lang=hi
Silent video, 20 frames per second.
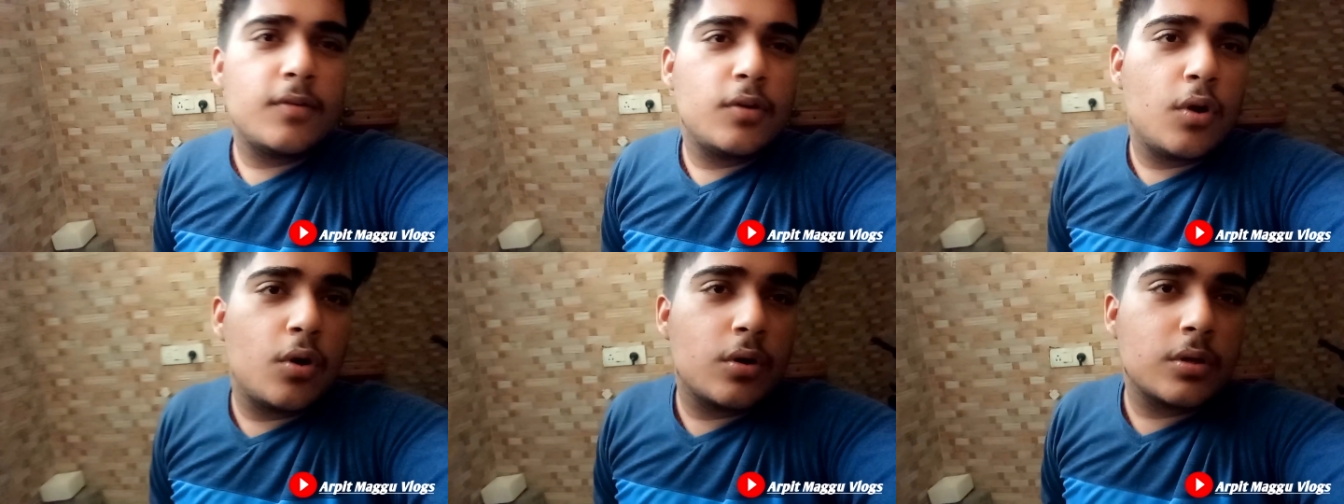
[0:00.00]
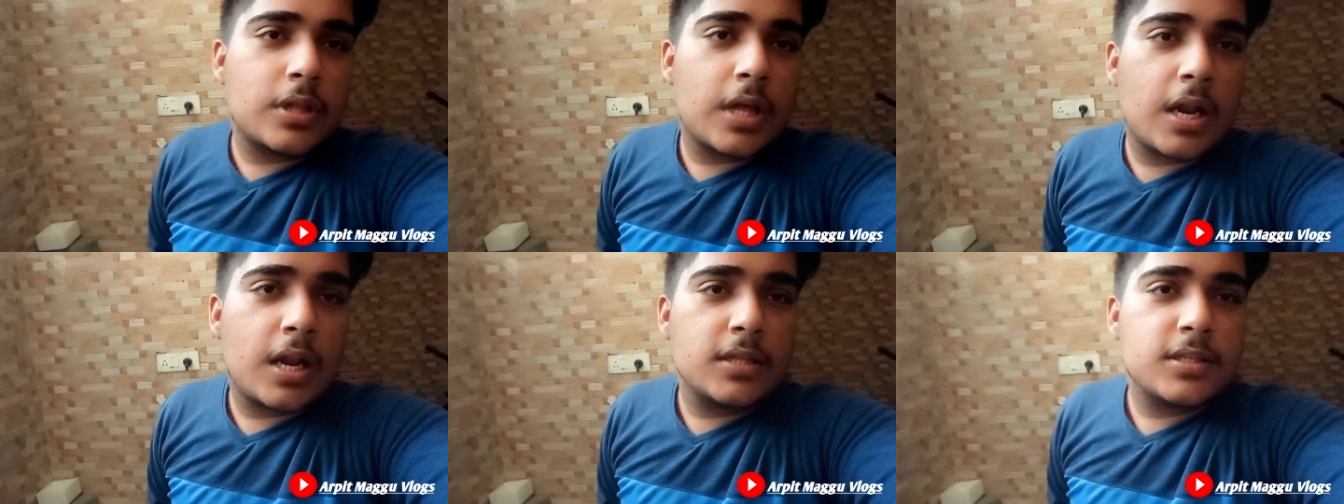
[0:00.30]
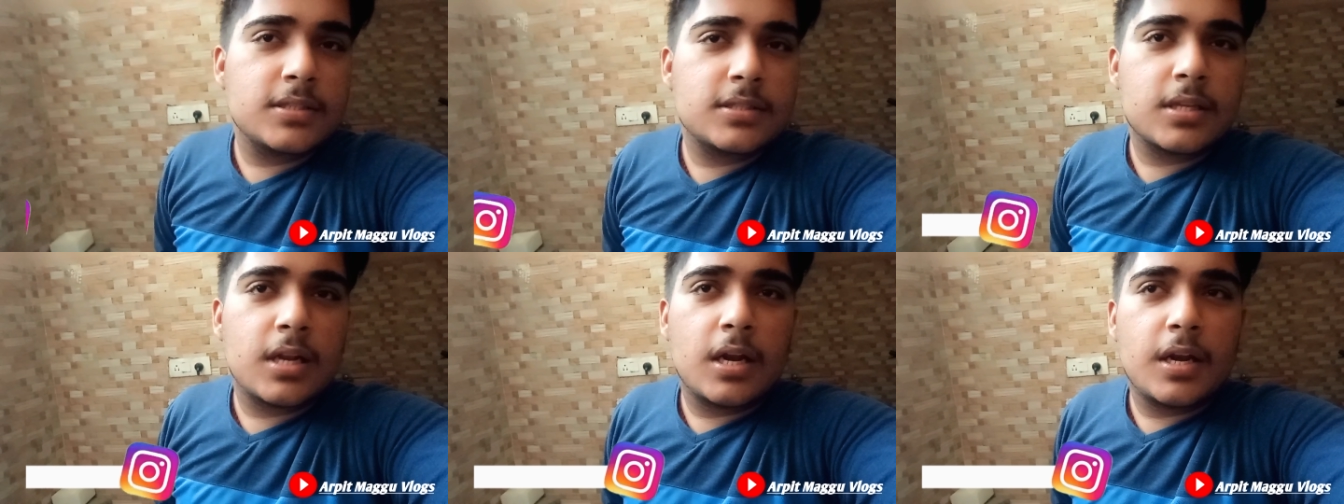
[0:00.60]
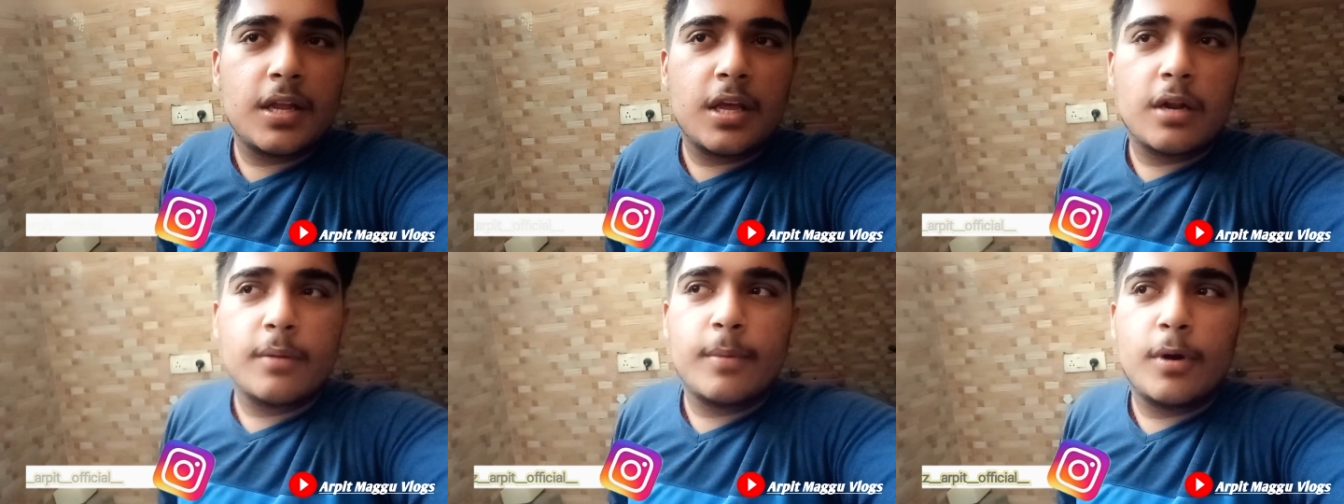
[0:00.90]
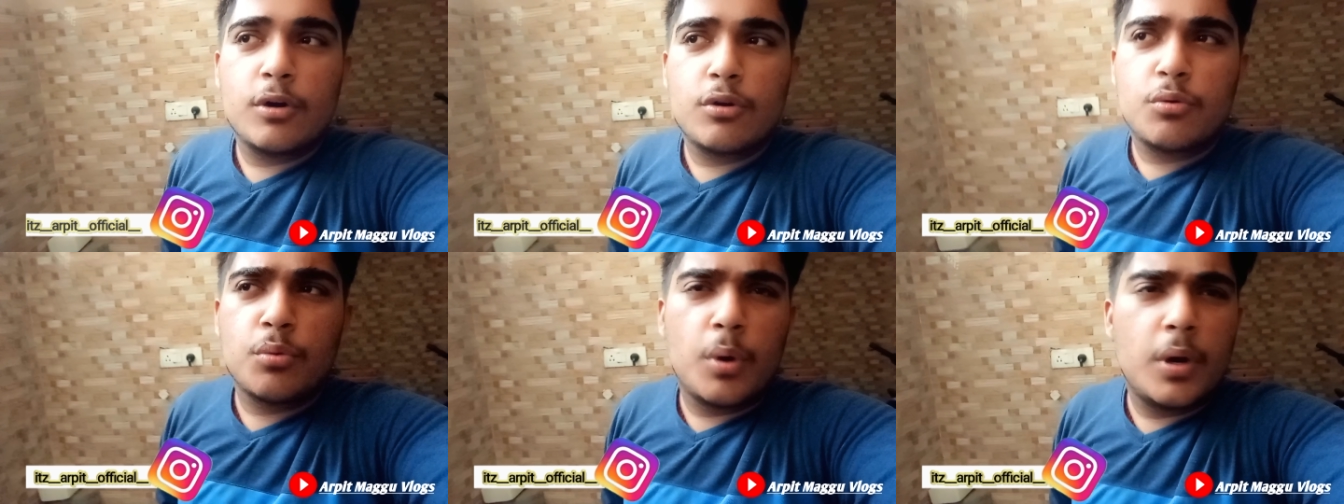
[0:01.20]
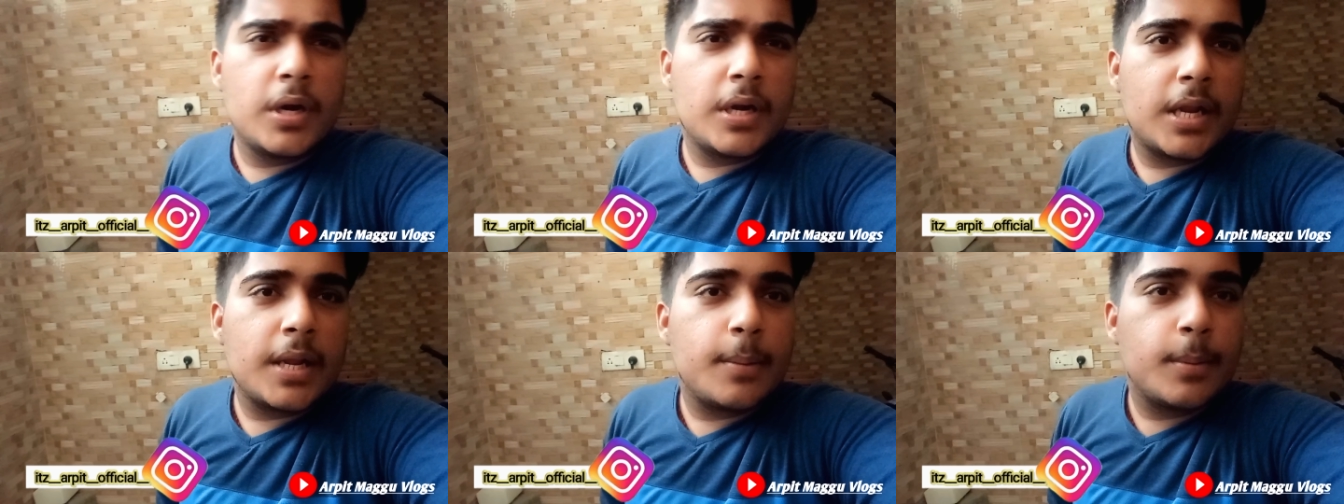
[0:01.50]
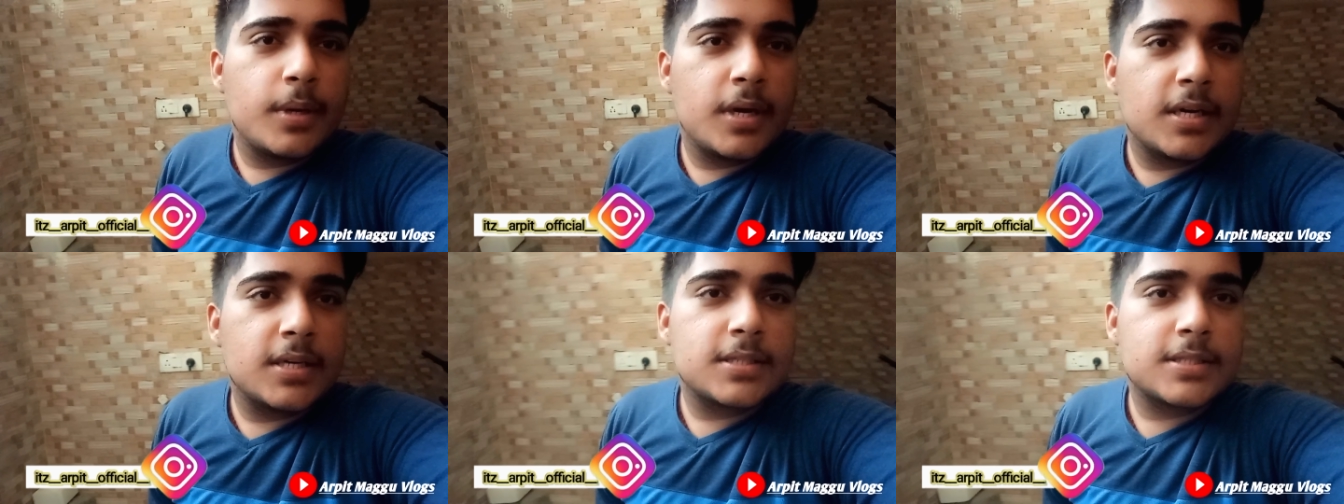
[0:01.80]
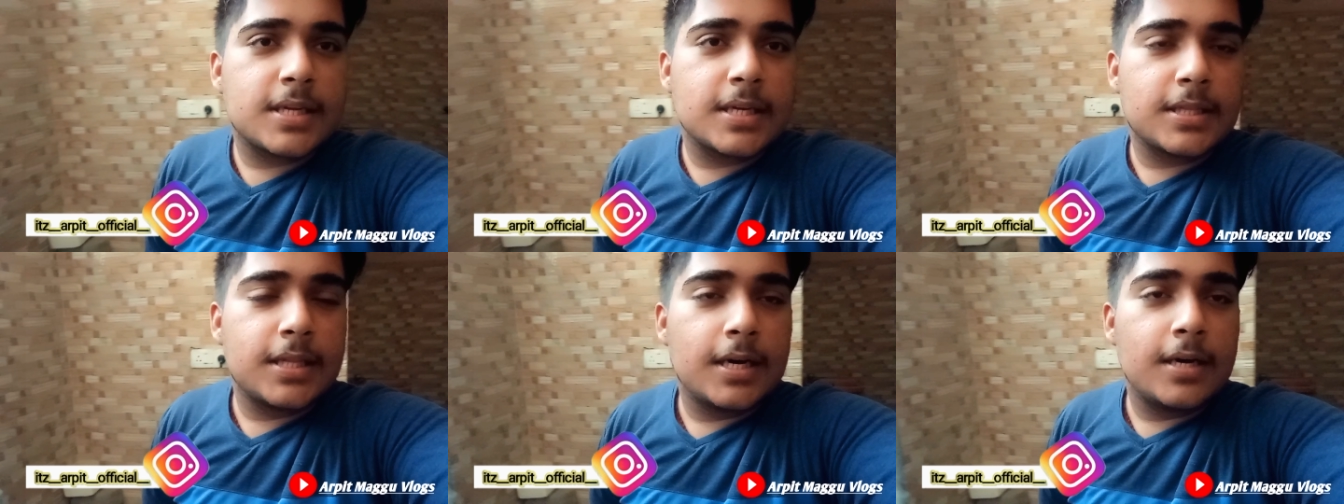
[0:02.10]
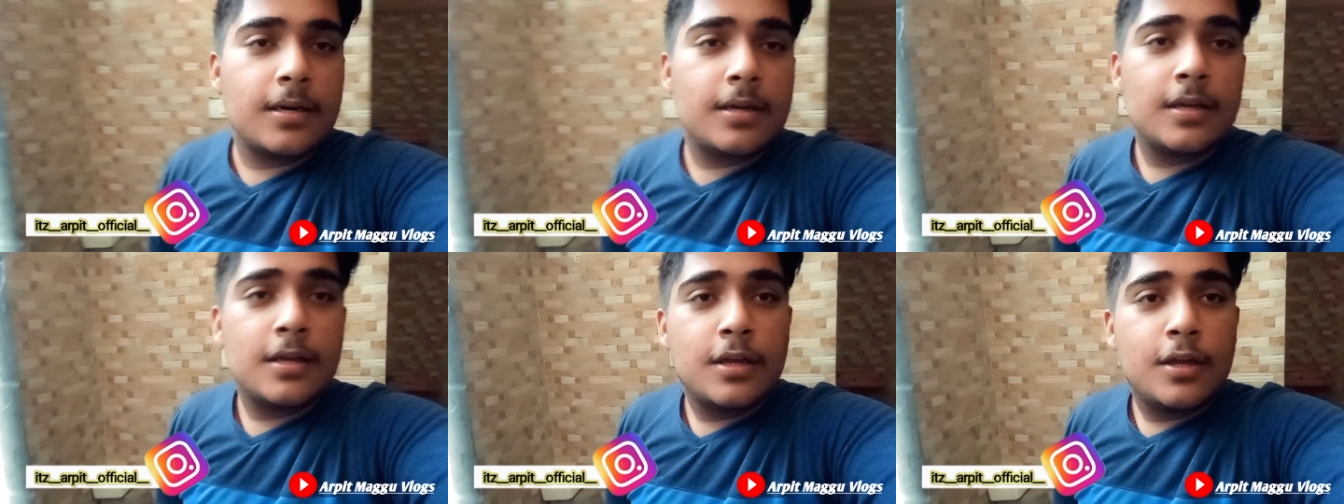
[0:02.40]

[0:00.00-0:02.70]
व्लॉग था ना जिस तरह नियर अबाउट ट्वेंटी मिनट्स का था